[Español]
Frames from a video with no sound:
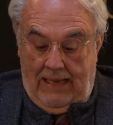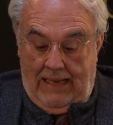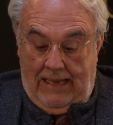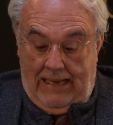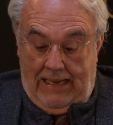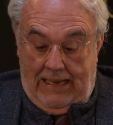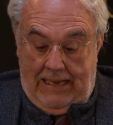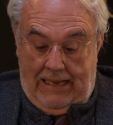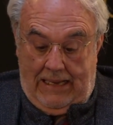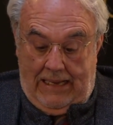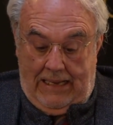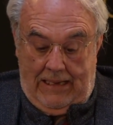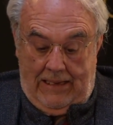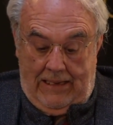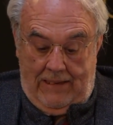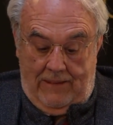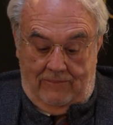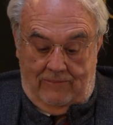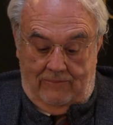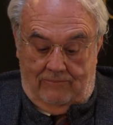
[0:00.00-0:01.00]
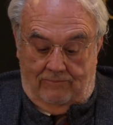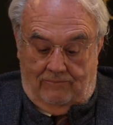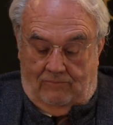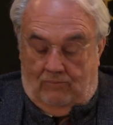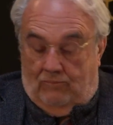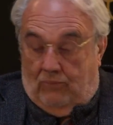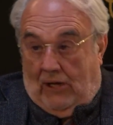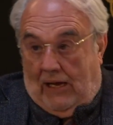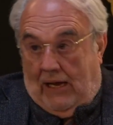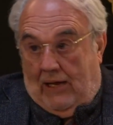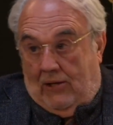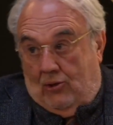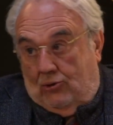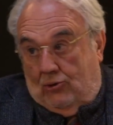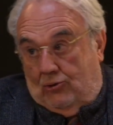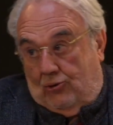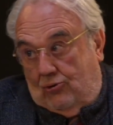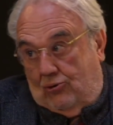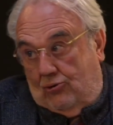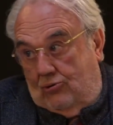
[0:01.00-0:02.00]
Eh, hay
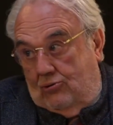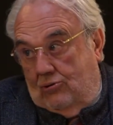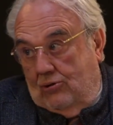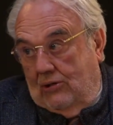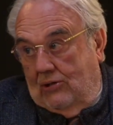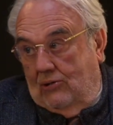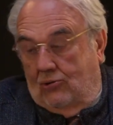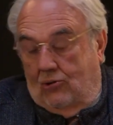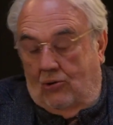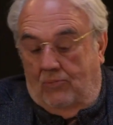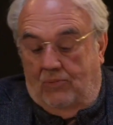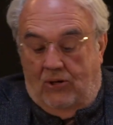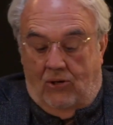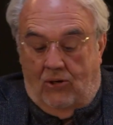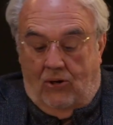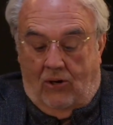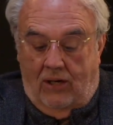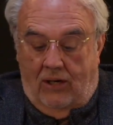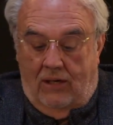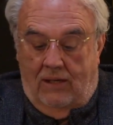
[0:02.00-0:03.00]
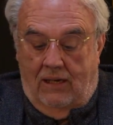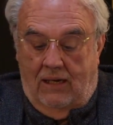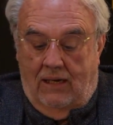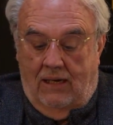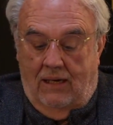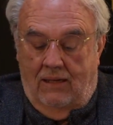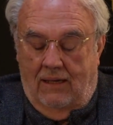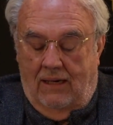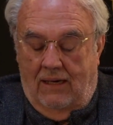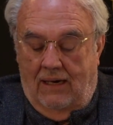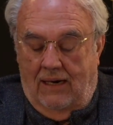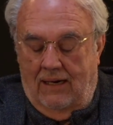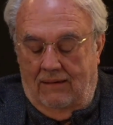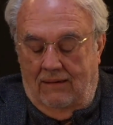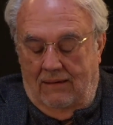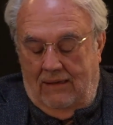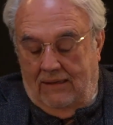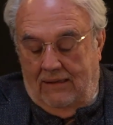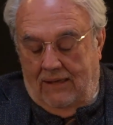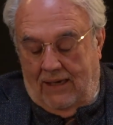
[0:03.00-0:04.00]
otros, personajes de,
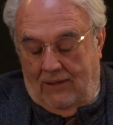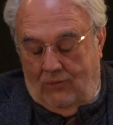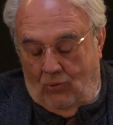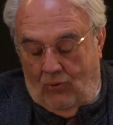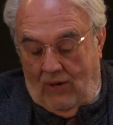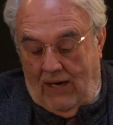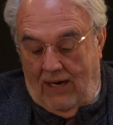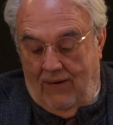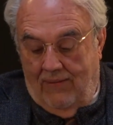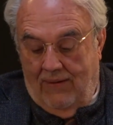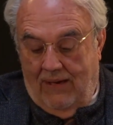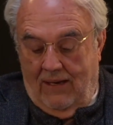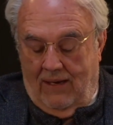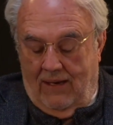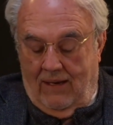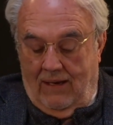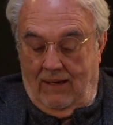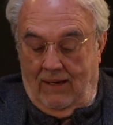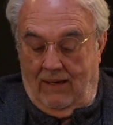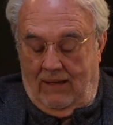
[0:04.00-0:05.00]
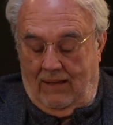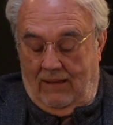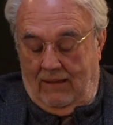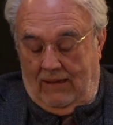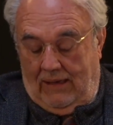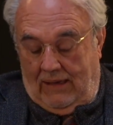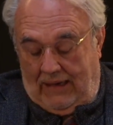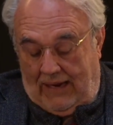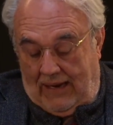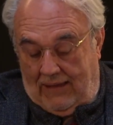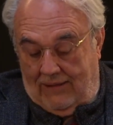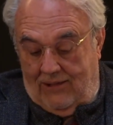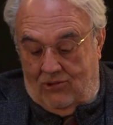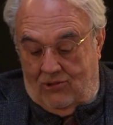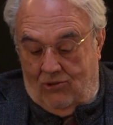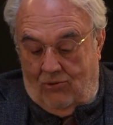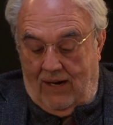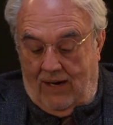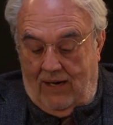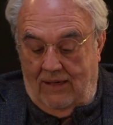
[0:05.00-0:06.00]
la literatura, eh, de
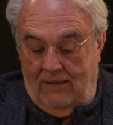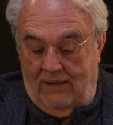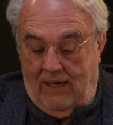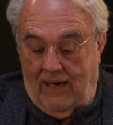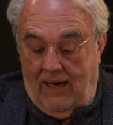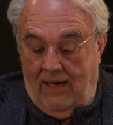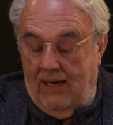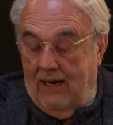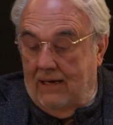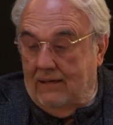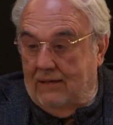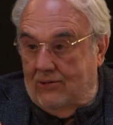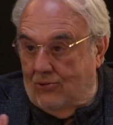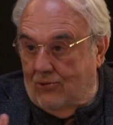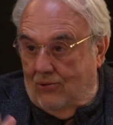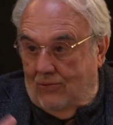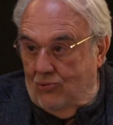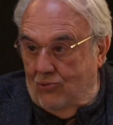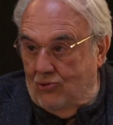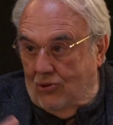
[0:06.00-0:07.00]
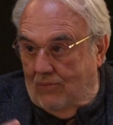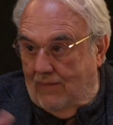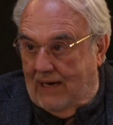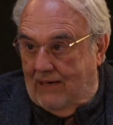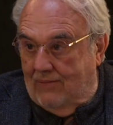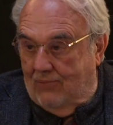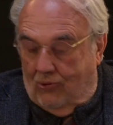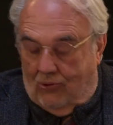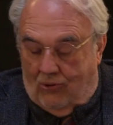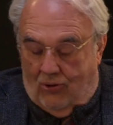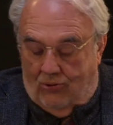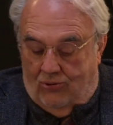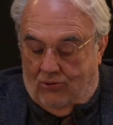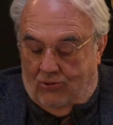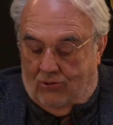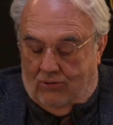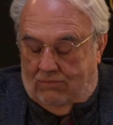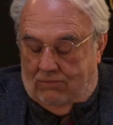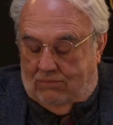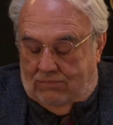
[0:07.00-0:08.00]
grandes obras literarias, que son mucho más
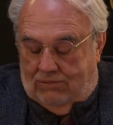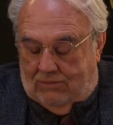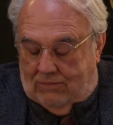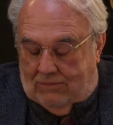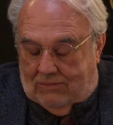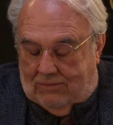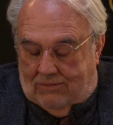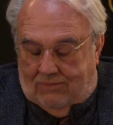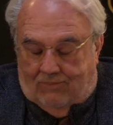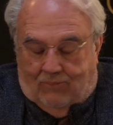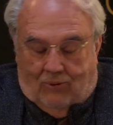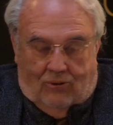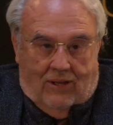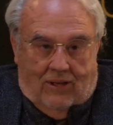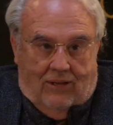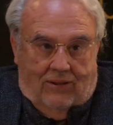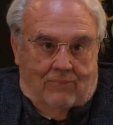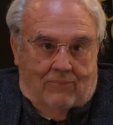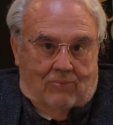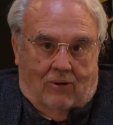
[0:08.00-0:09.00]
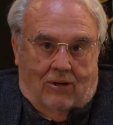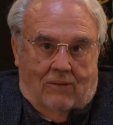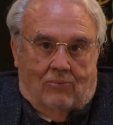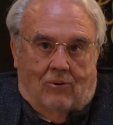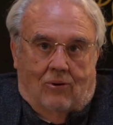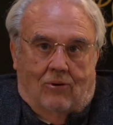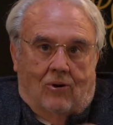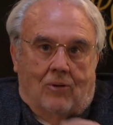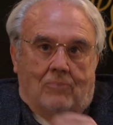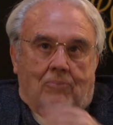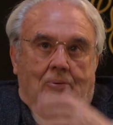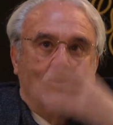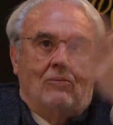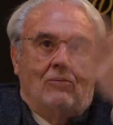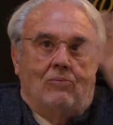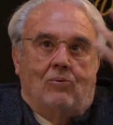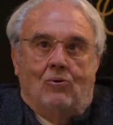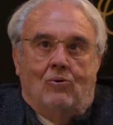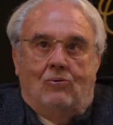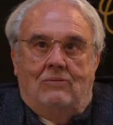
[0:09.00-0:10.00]
borrosos. Por, decir, por ejemplo,
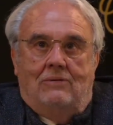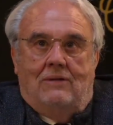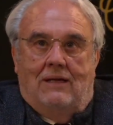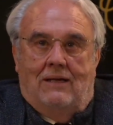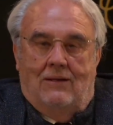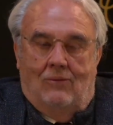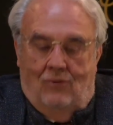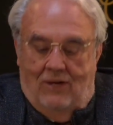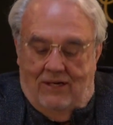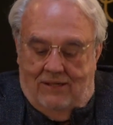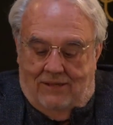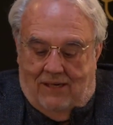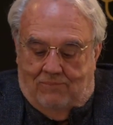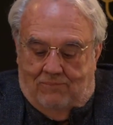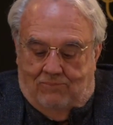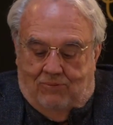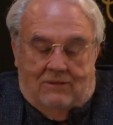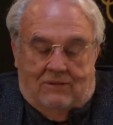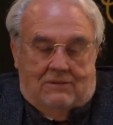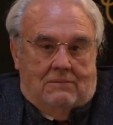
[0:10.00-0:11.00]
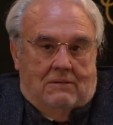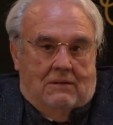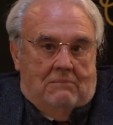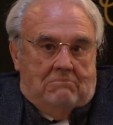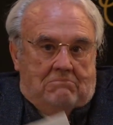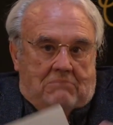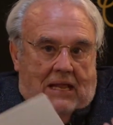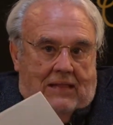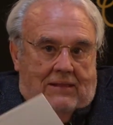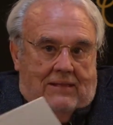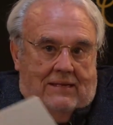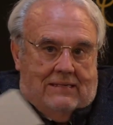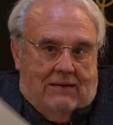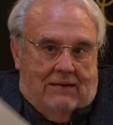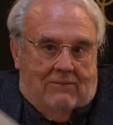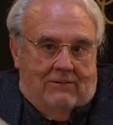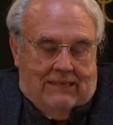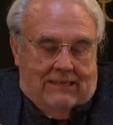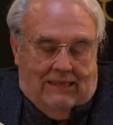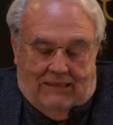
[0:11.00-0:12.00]
Leopold Bloom de Ulises, pues nadie
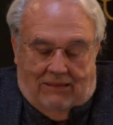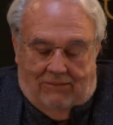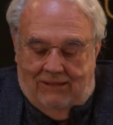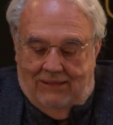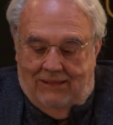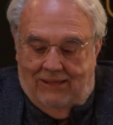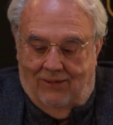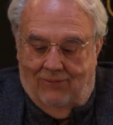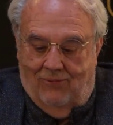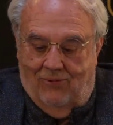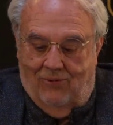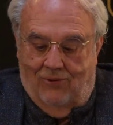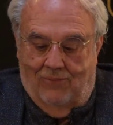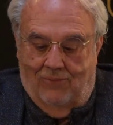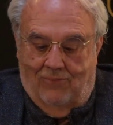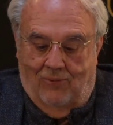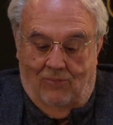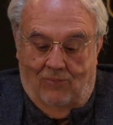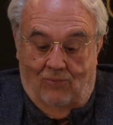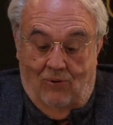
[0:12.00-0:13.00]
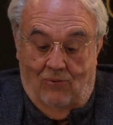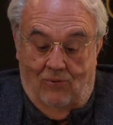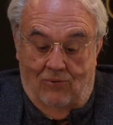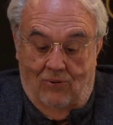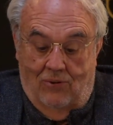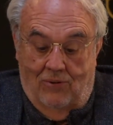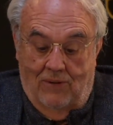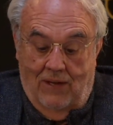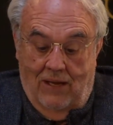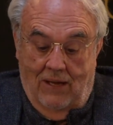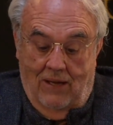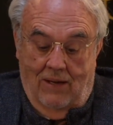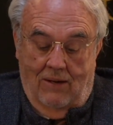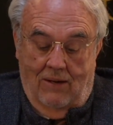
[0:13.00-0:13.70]
sabe exactamente cómo es Leopold Bloom, ¿no?